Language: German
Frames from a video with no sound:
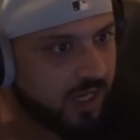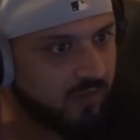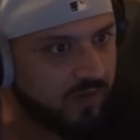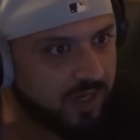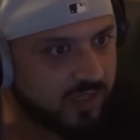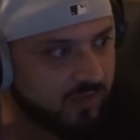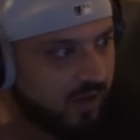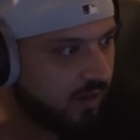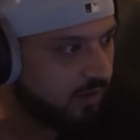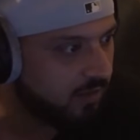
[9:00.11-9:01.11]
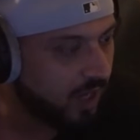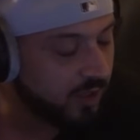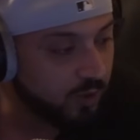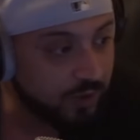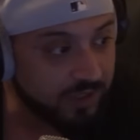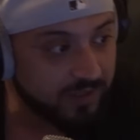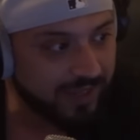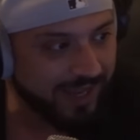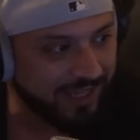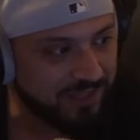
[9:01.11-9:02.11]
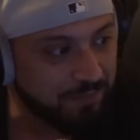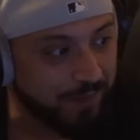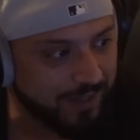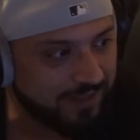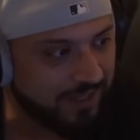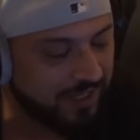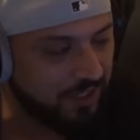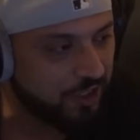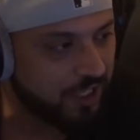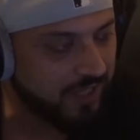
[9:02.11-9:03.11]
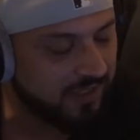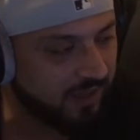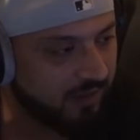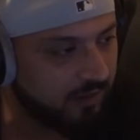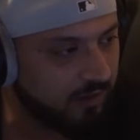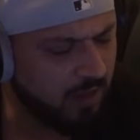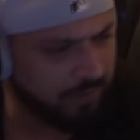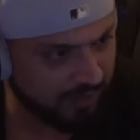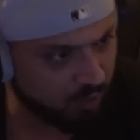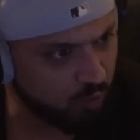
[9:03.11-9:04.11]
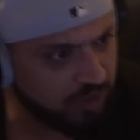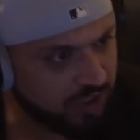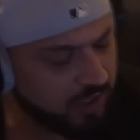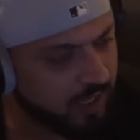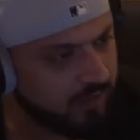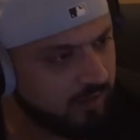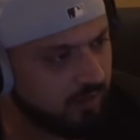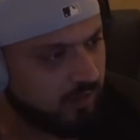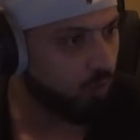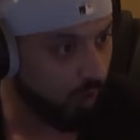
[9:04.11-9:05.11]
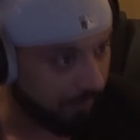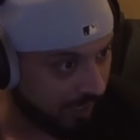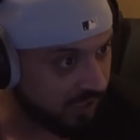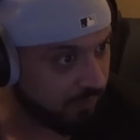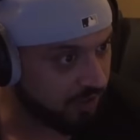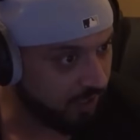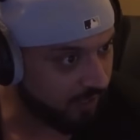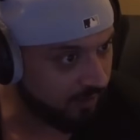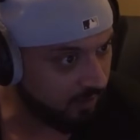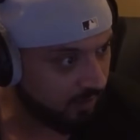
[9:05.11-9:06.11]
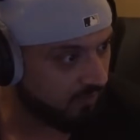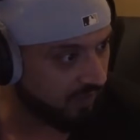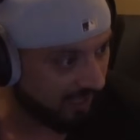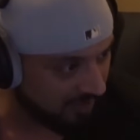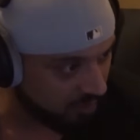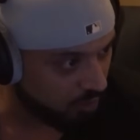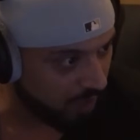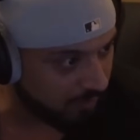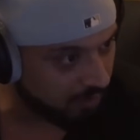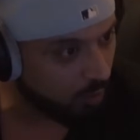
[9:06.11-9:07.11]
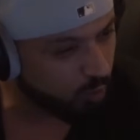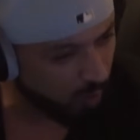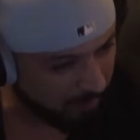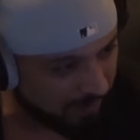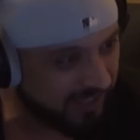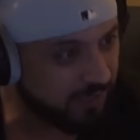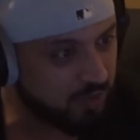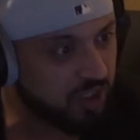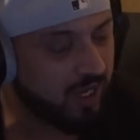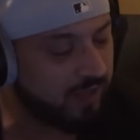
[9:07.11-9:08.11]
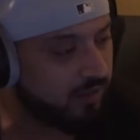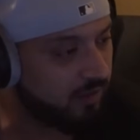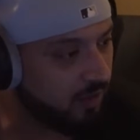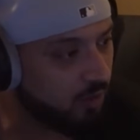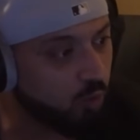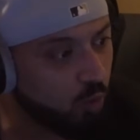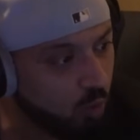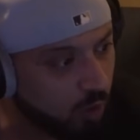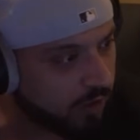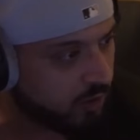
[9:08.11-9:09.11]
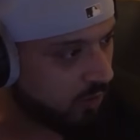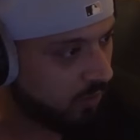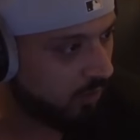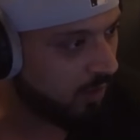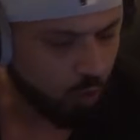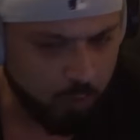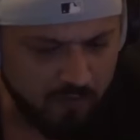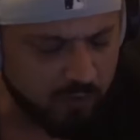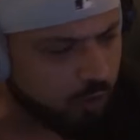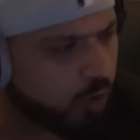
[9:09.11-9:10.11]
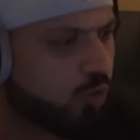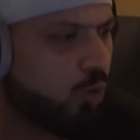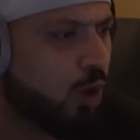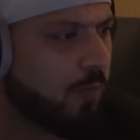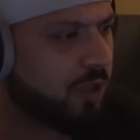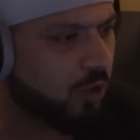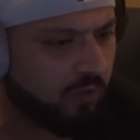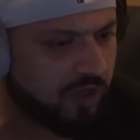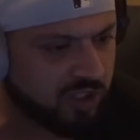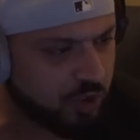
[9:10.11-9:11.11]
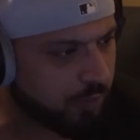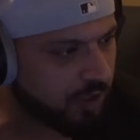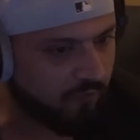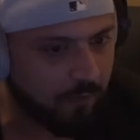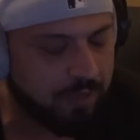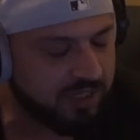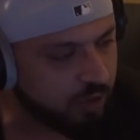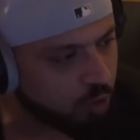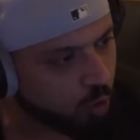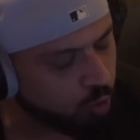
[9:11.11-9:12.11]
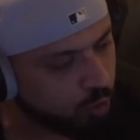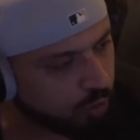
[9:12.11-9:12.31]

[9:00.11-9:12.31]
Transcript: sagen, wer das war. Ansonsten entbannt er nicht Hassan. Erpresst du mich hier gerade? Du erpresst mich gerade? Wir reden hier normal mit dir und du erpresst mich gerade? Du Sohn? Guck mal, wenn du jetzt so kommst, dann können wir das Gespräch. Ja, verpiss dich doch, du